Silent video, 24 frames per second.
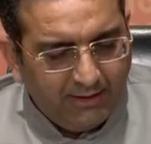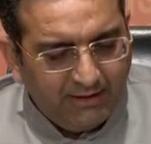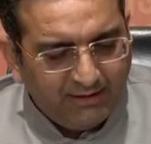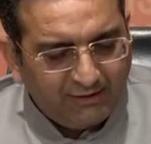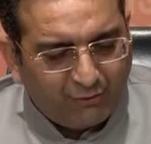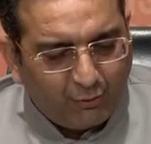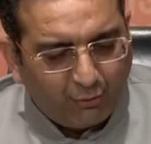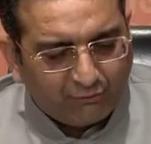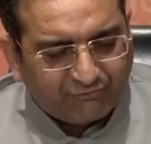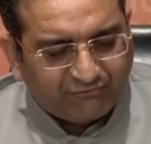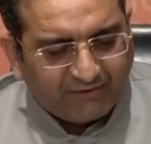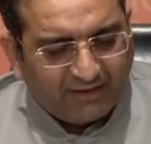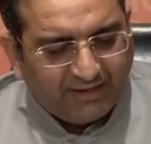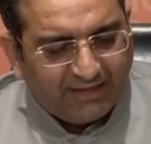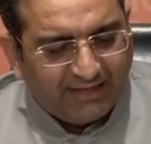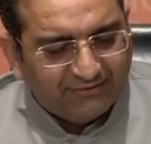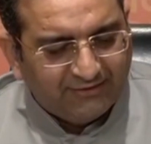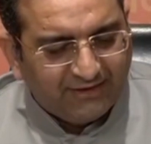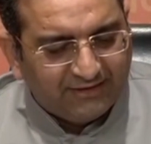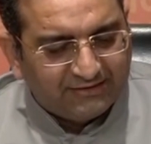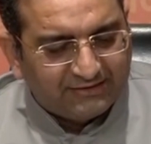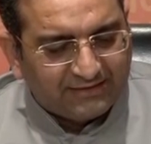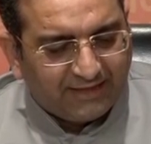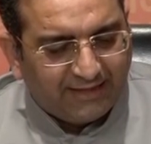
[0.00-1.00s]
इनको सलाह
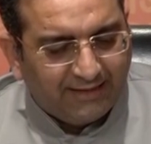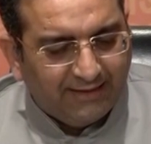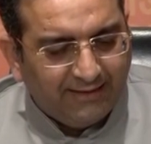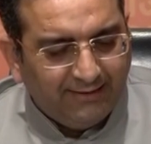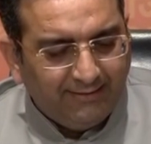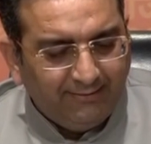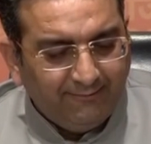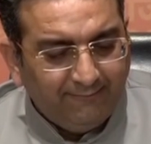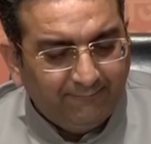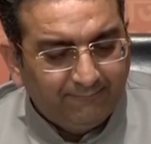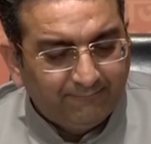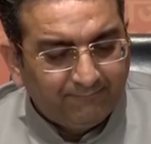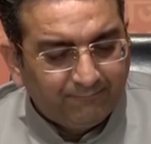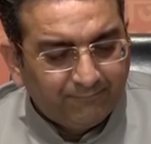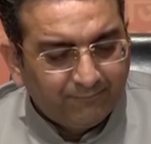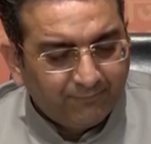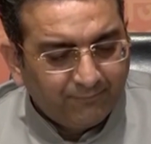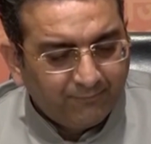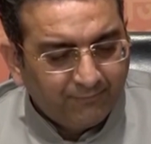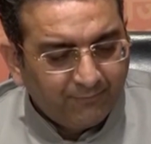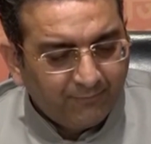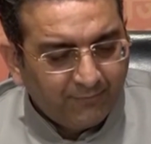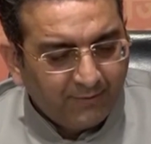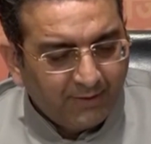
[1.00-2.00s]
देता है
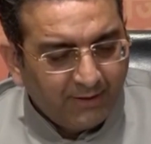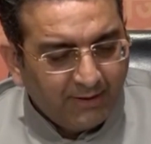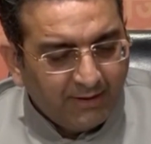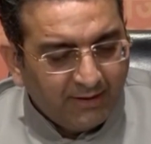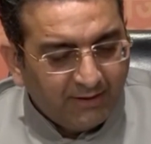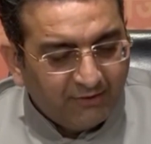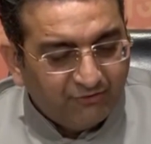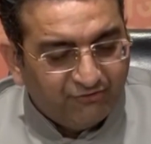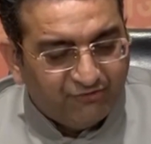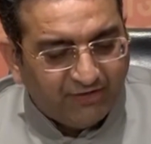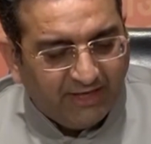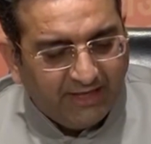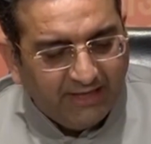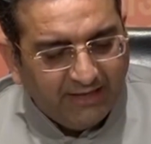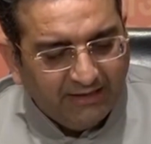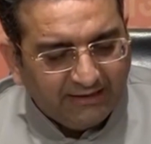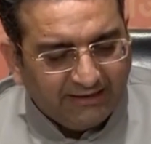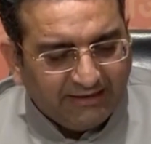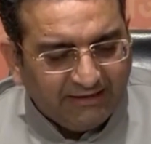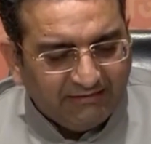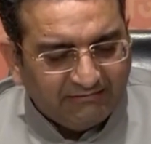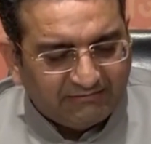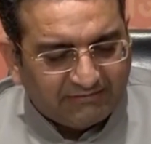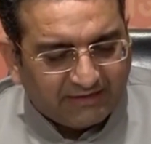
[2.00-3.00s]
जेल
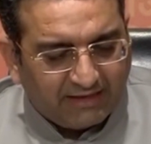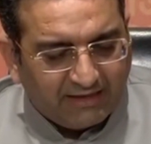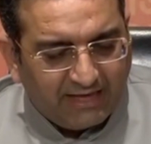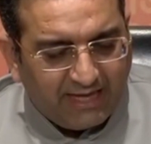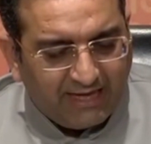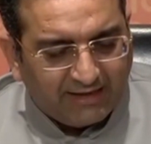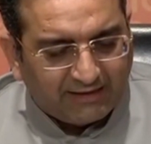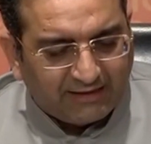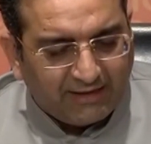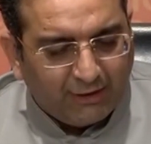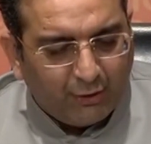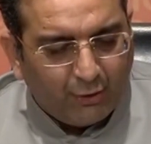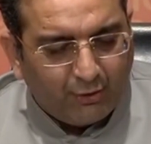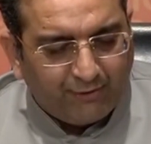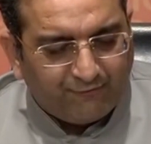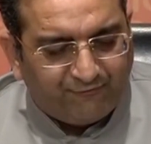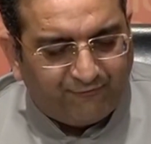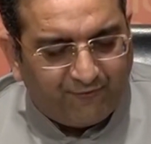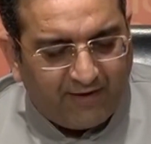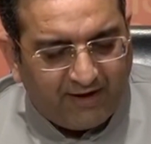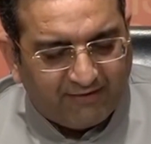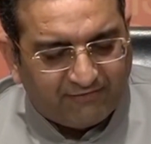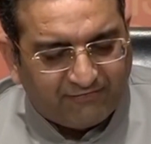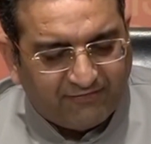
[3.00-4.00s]
की सलाखे और
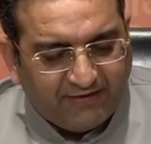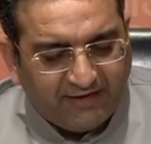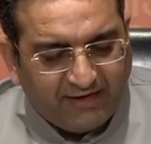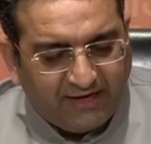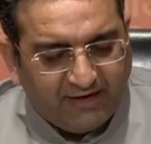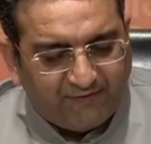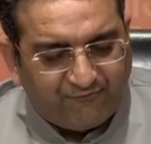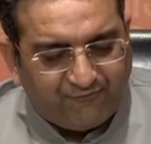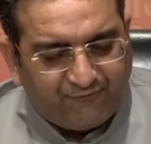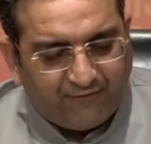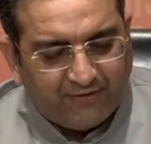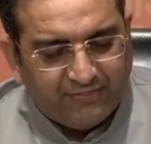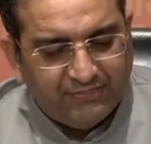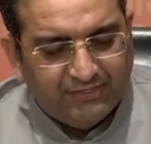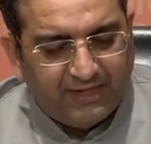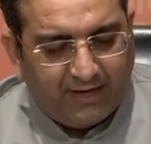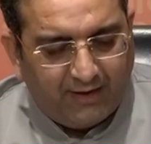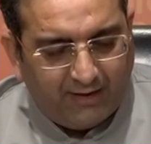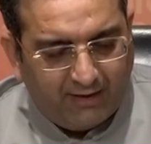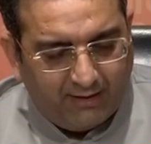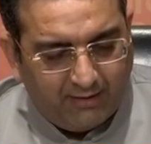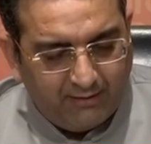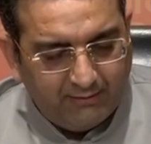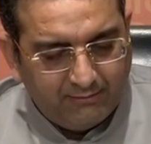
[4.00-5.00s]
फांसी का फंदा
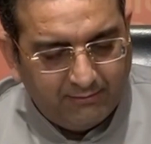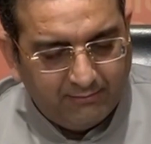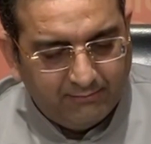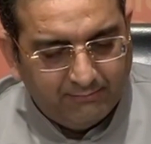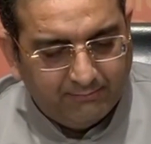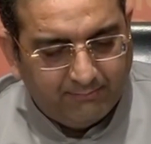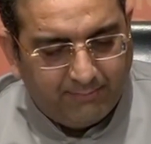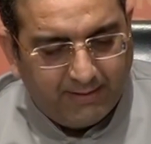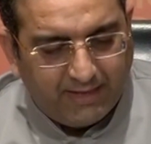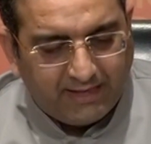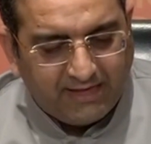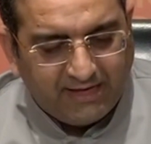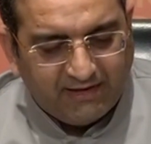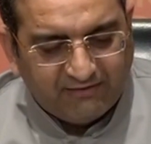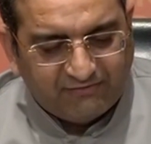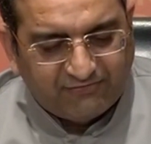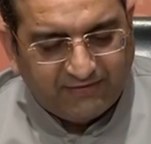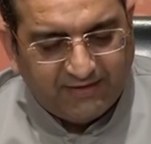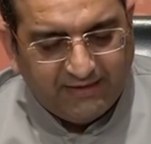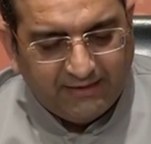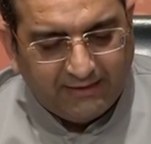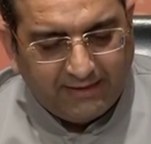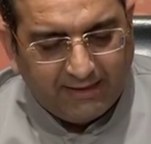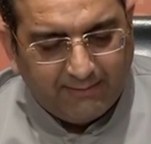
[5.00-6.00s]
भगत
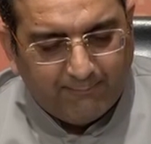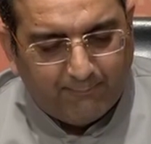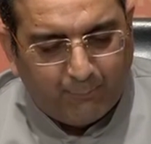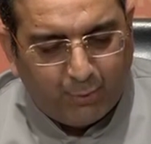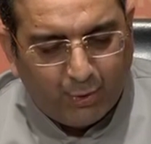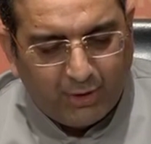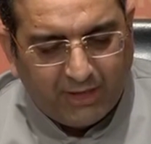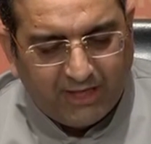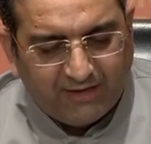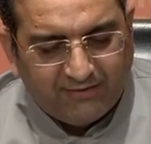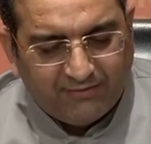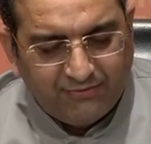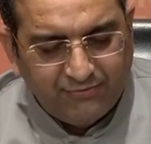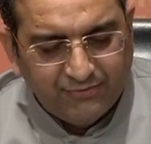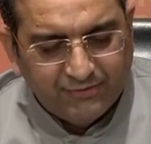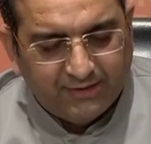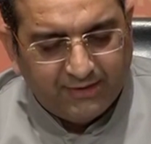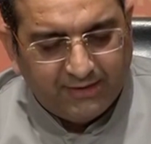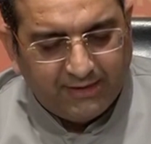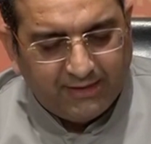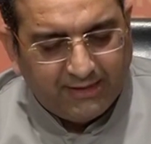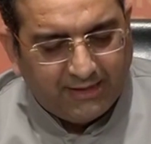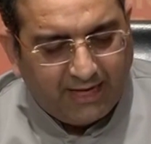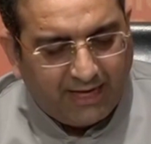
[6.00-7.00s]
सिंह के बुलंद
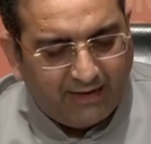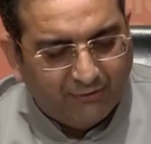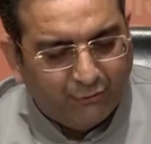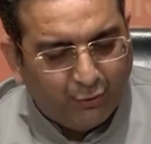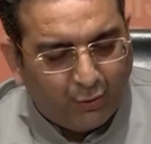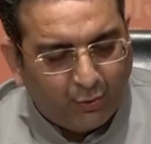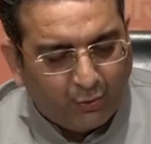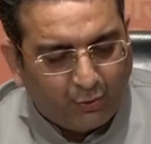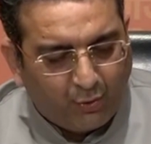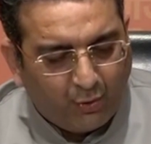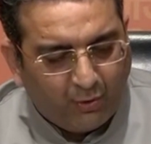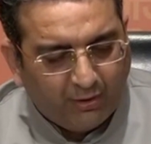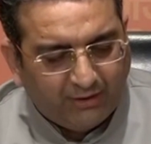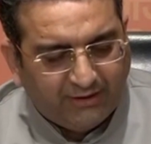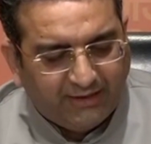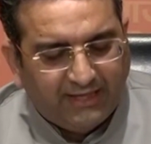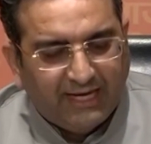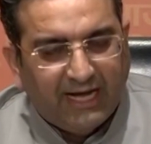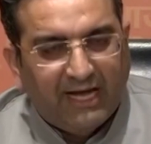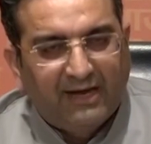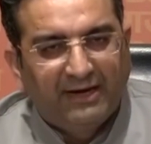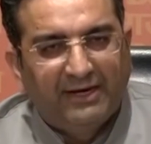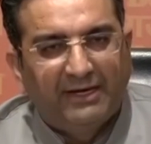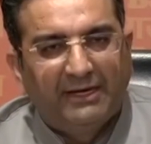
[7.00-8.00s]
इरादों को
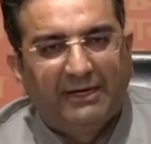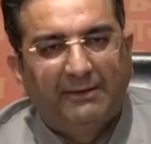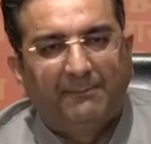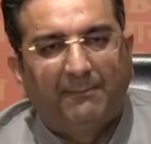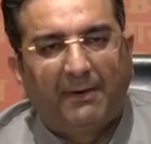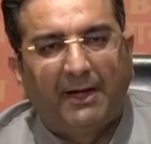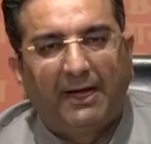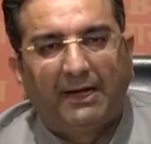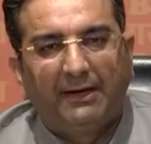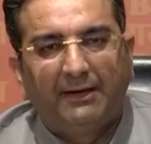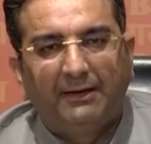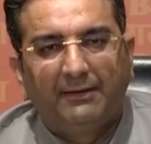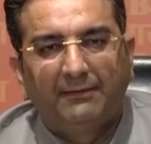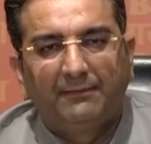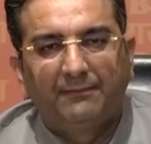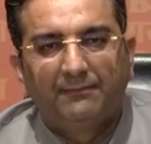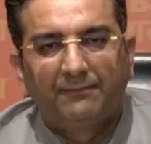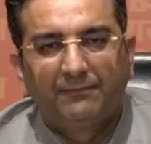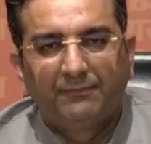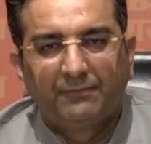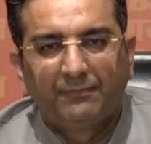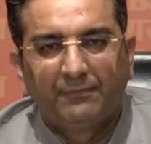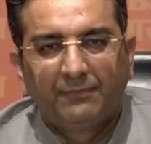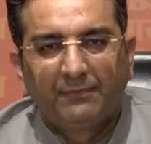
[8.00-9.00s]
डिगा नहीं पाए
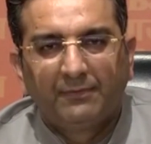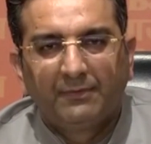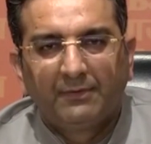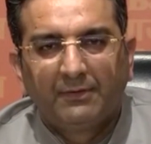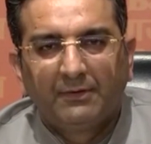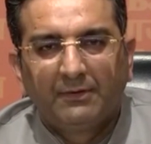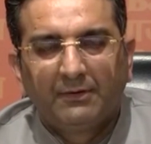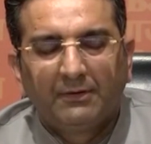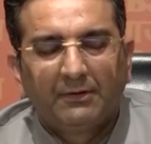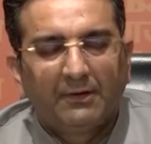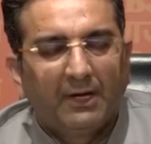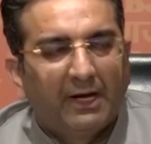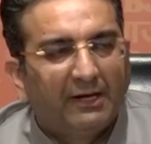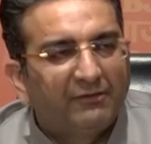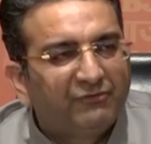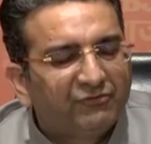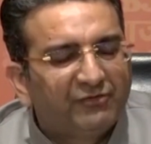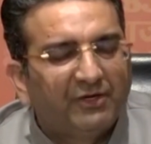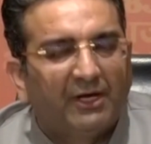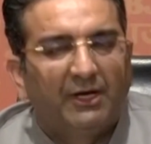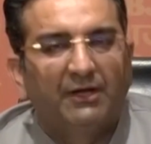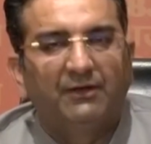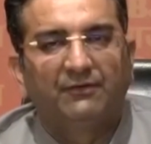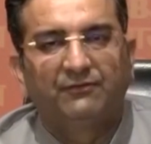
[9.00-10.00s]

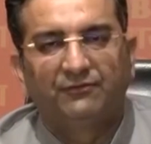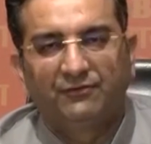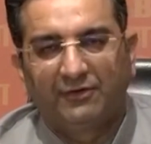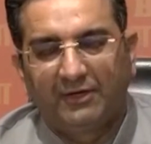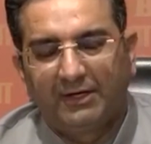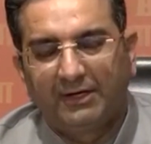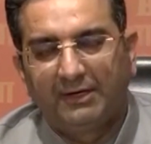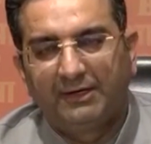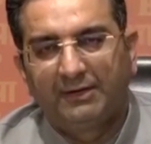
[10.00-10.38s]
अच्छा अच्छा